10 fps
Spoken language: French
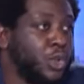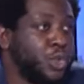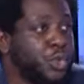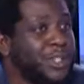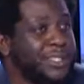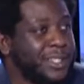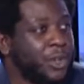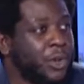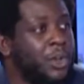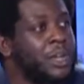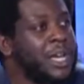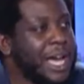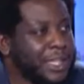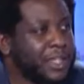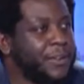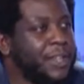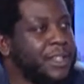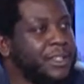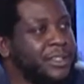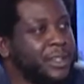sur les écrans à travers
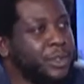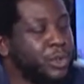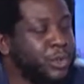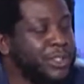le